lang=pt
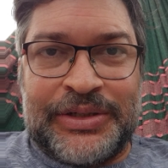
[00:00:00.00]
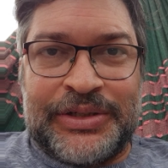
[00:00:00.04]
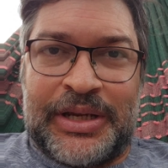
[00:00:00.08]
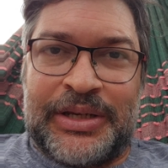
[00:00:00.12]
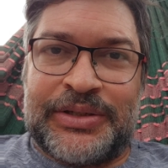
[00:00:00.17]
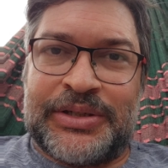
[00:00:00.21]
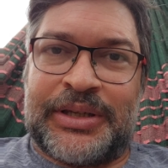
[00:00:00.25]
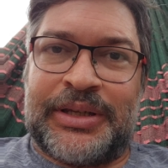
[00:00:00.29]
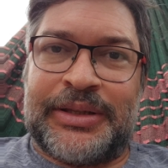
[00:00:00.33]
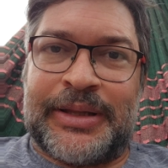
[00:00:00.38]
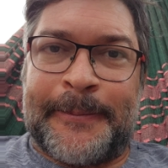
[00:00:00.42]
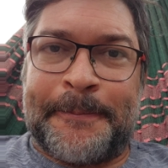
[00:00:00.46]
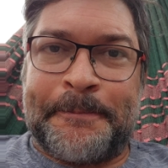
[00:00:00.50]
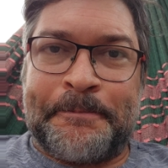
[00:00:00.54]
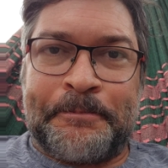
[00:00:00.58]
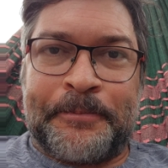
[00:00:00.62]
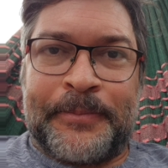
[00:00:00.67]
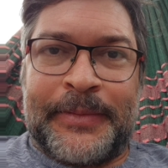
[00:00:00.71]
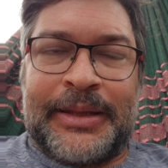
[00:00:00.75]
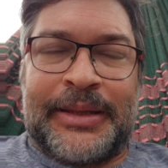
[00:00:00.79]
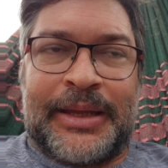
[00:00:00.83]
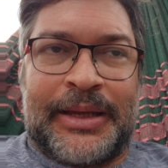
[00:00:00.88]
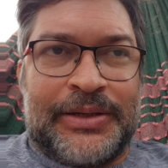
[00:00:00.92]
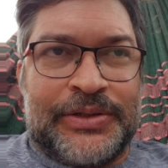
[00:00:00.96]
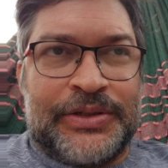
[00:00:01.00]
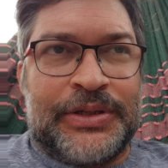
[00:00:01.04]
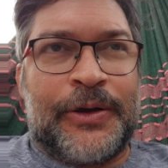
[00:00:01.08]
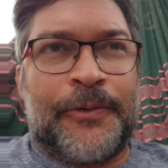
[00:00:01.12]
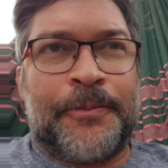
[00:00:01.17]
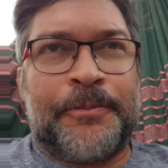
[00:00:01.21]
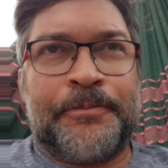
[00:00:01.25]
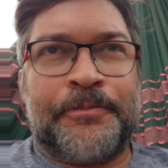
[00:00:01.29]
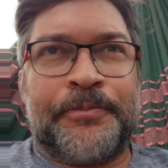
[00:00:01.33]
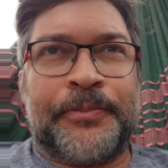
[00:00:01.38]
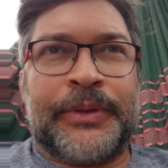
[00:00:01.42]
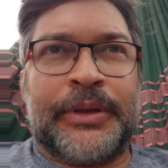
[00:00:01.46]
enchente aqui na, na região.
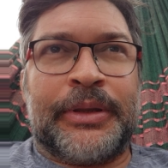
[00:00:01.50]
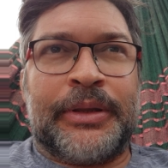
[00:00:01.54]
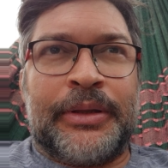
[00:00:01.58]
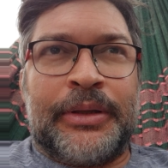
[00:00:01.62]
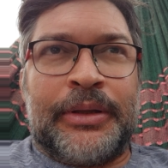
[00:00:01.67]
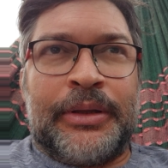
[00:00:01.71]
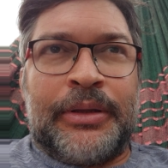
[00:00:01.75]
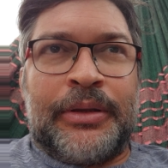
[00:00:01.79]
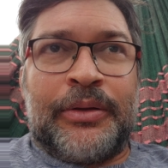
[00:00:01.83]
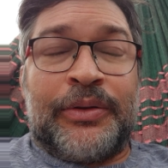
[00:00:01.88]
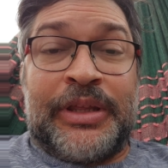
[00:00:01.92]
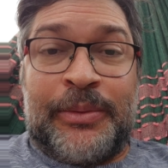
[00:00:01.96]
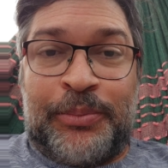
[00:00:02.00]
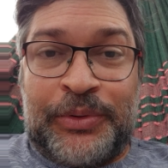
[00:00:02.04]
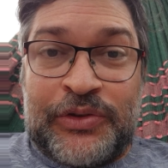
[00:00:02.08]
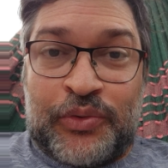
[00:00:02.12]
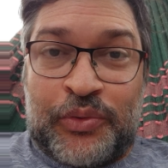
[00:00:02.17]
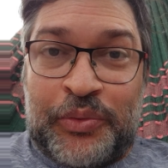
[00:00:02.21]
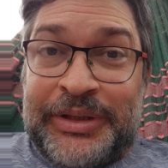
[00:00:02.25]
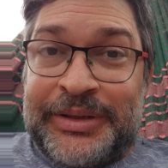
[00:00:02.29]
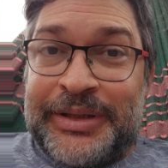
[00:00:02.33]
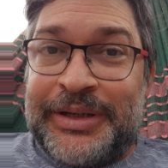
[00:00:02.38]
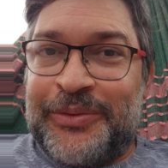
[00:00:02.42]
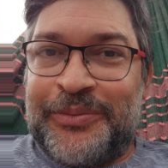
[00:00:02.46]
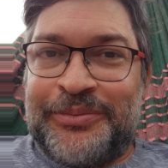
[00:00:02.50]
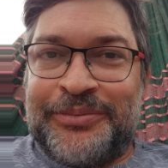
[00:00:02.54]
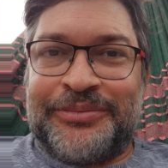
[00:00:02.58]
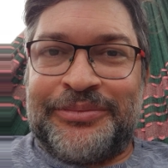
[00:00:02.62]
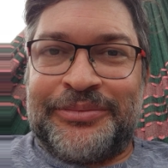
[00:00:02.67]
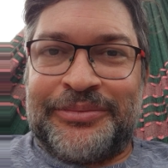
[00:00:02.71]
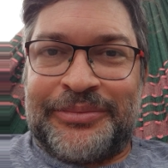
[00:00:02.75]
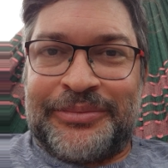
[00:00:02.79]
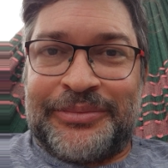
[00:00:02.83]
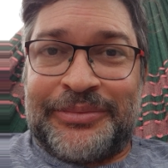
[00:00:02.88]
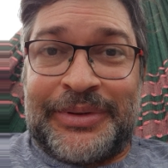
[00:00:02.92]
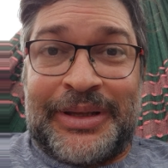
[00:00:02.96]
Tempo da escuridão,
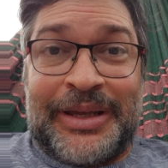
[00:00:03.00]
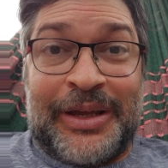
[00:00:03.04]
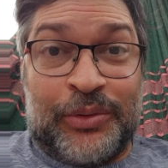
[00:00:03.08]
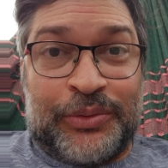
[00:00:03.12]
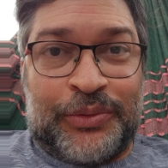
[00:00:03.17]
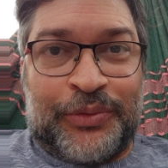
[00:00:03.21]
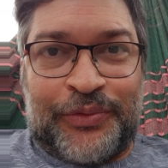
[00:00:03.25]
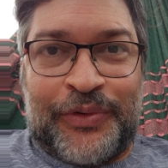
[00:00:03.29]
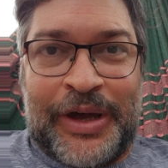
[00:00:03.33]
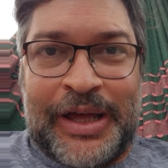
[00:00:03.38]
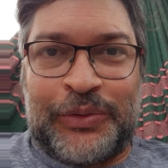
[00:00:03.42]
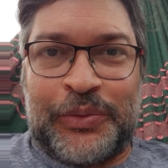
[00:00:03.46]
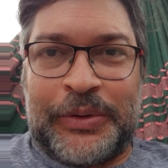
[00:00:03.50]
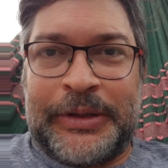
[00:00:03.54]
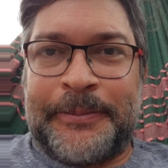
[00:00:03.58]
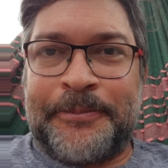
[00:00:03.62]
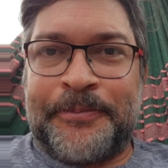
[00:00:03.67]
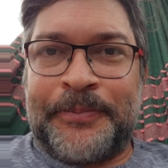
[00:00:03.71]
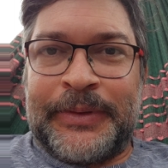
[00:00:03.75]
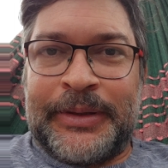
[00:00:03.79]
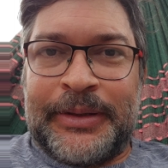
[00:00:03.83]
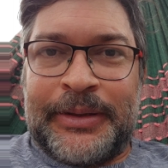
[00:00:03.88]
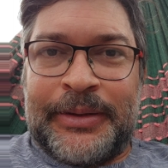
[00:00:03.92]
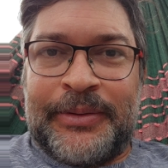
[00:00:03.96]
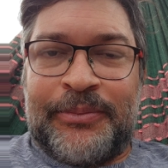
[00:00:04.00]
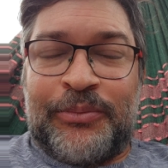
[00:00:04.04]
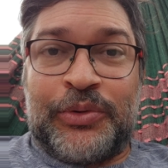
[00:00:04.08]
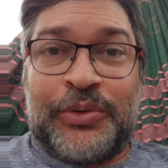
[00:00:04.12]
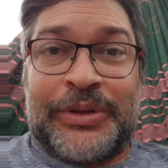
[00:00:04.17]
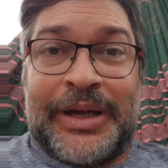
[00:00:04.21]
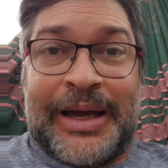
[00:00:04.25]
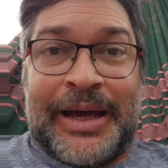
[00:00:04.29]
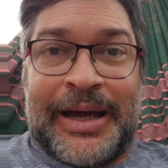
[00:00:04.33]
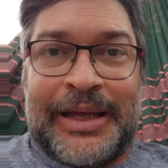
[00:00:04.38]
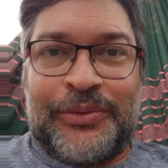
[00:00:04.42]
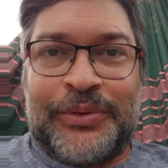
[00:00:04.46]
é outro fato aí muito
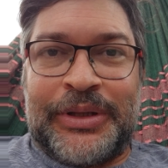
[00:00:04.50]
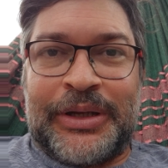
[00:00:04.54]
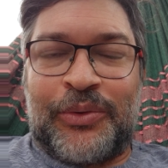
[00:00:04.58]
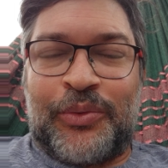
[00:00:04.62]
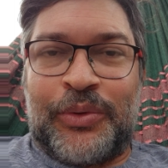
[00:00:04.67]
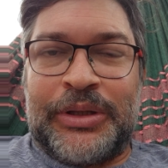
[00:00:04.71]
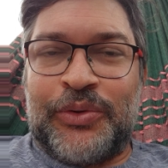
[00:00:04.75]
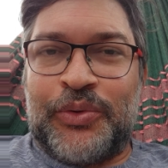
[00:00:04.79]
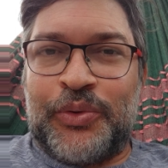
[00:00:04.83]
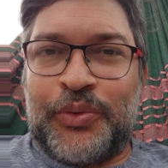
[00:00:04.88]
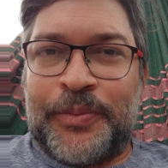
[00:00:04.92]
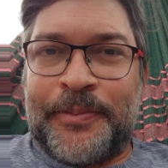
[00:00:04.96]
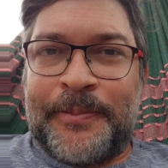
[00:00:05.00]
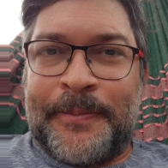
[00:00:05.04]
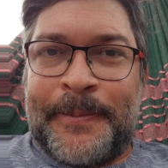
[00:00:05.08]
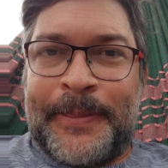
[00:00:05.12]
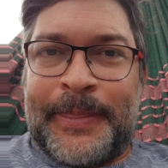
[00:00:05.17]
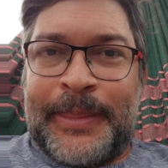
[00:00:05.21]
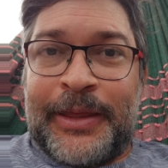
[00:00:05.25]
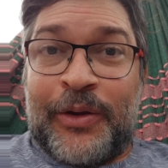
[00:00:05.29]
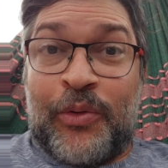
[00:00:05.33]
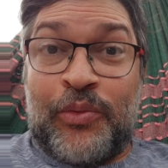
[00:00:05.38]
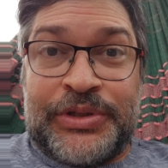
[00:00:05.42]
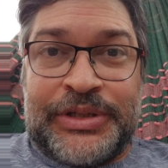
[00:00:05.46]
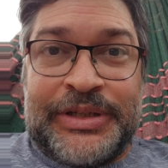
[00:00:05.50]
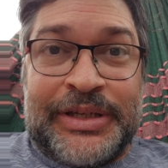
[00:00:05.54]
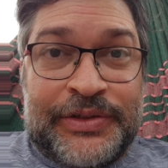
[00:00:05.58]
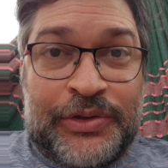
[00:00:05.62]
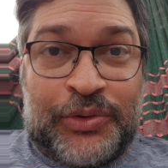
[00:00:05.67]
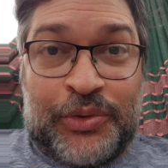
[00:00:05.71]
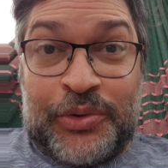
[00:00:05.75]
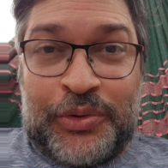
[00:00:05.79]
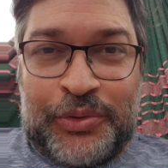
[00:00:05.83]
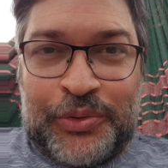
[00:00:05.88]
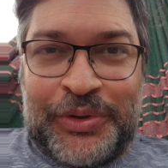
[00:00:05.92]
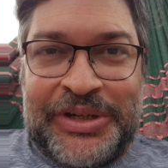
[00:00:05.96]
narrado, né, quando o dia se
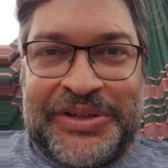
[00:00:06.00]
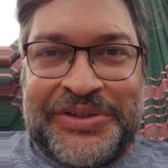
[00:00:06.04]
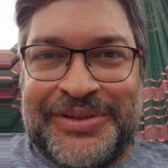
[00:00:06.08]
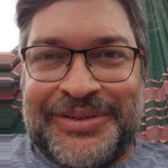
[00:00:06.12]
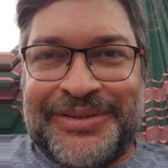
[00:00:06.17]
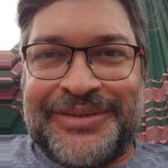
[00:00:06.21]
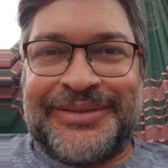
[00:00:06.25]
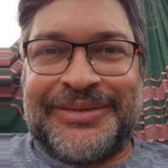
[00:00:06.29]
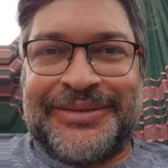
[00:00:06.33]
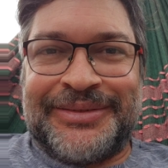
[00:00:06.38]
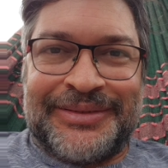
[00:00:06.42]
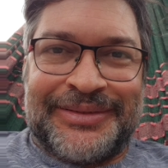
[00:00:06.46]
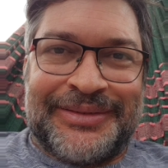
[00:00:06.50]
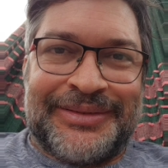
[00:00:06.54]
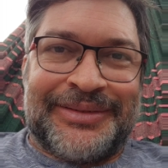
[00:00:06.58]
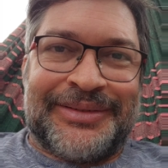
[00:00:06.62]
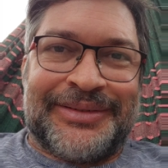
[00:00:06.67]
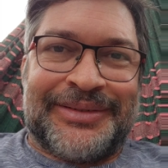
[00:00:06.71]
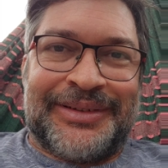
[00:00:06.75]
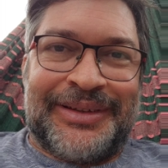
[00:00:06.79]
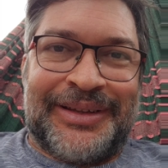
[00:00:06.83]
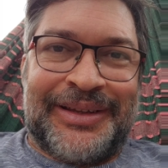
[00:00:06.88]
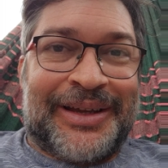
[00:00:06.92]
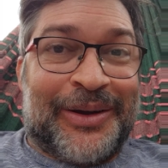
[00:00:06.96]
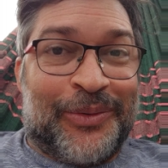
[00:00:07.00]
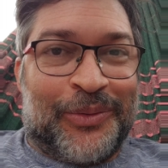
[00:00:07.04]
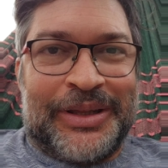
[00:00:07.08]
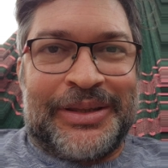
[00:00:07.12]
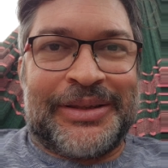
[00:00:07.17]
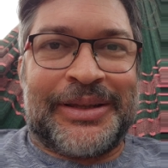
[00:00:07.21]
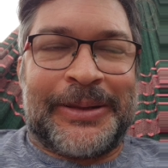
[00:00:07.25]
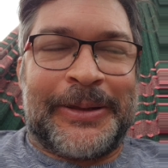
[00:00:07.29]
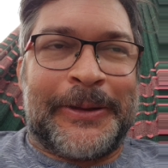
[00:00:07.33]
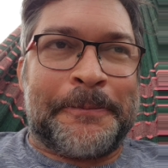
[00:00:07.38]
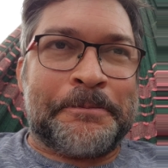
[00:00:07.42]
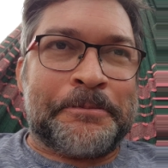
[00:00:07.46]
tornou noite. Né, algo
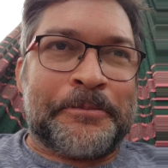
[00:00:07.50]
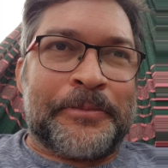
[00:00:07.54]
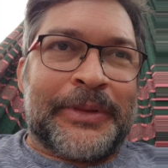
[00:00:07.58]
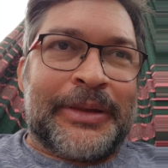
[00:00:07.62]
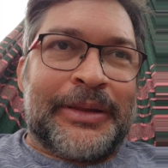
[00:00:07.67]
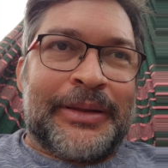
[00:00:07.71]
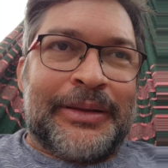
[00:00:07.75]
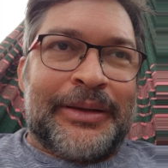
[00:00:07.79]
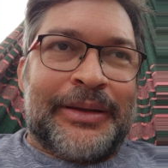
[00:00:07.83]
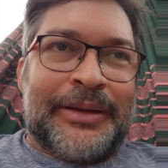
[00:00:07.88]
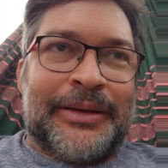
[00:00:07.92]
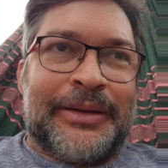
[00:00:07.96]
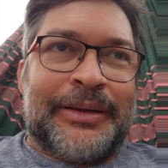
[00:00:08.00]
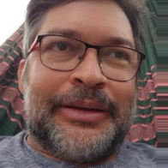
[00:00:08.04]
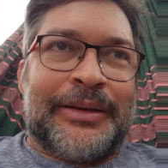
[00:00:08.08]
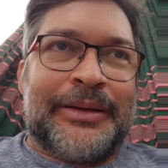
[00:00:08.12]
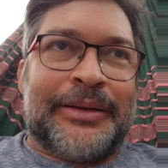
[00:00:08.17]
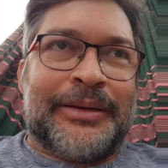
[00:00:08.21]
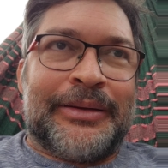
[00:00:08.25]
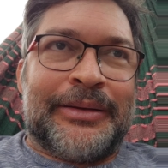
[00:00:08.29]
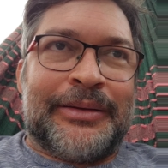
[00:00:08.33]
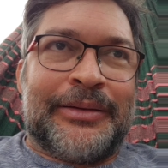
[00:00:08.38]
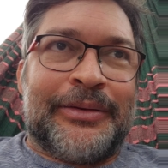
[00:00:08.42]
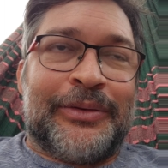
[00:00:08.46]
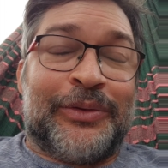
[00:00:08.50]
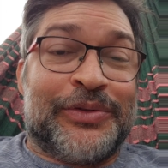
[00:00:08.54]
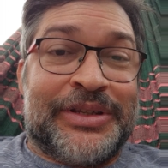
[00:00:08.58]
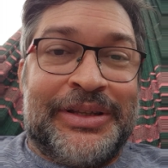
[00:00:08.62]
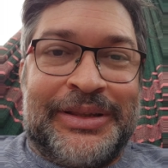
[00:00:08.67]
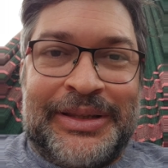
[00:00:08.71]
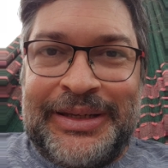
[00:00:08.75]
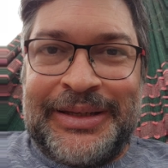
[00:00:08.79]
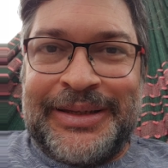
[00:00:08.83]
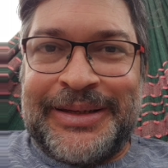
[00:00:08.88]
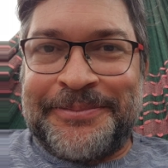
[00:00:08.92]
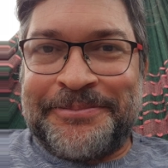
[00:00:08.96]
ainda que é, nos
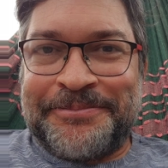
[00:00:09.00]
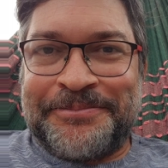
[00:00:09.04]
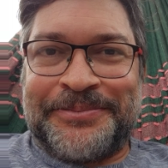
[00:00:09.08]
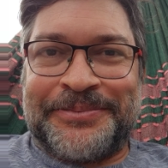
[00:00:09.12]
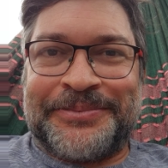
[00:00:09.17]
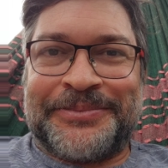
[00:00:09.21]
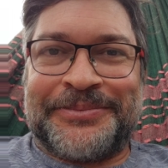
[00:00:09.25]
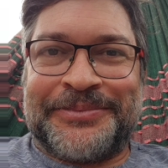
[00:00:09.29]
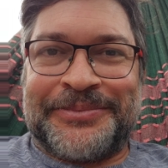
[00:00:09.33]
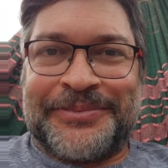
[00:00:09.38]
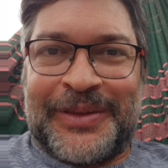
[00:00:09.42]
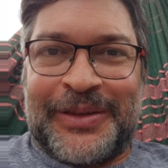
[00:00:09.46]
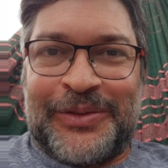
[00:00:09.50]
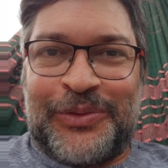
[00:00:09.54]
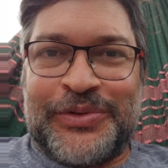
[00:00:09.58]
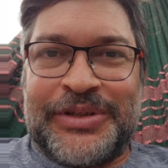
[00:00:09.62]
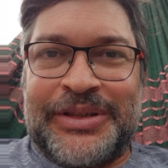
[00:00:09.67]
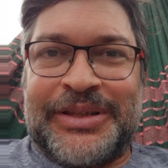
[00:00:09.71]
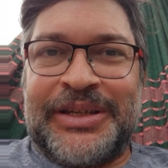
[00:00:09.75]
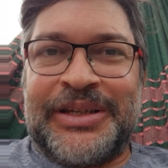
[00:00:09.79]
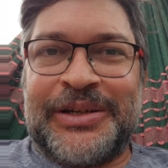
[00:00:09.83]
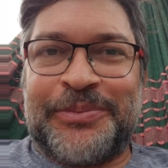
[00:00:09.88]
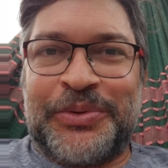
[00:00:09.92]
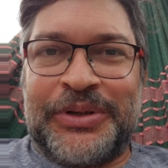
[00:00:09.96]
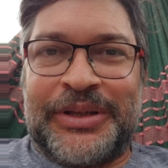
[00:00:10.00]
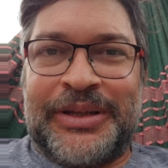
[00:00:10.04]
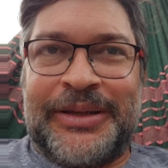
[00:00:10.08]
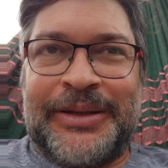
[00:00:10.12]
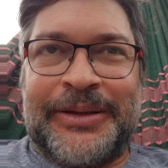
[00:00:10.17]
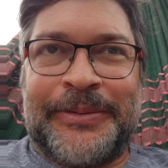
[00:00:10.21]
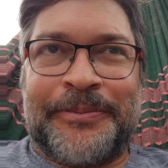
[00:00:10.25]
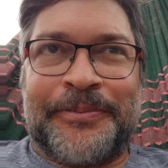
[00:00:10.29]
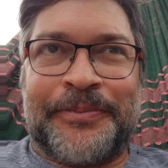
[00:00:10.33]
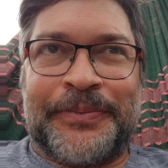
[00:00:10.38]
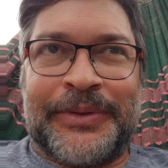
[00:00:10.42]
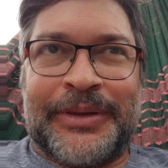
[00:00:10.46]
intriga. Nos intriga
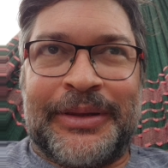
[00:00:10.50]
porque